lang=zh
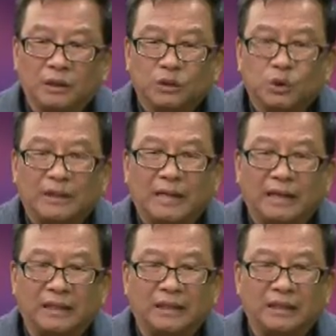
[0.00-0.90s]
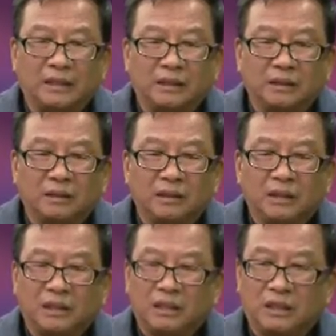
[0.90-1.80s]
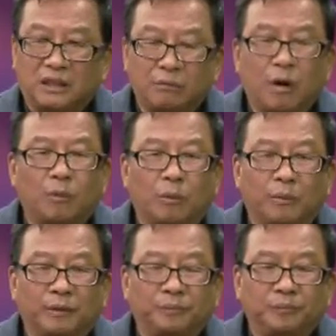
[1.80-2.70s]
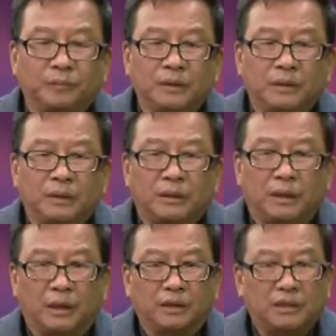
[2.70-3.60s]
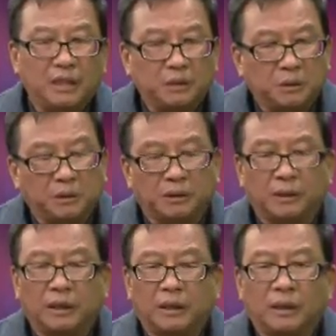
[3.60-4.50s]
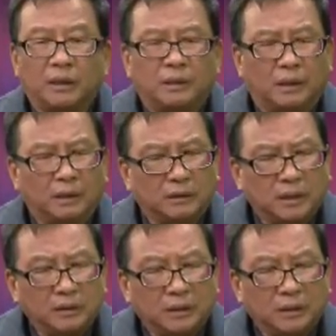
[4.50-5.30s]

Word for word: 最大的意义是希望我们能够近距离的、能够真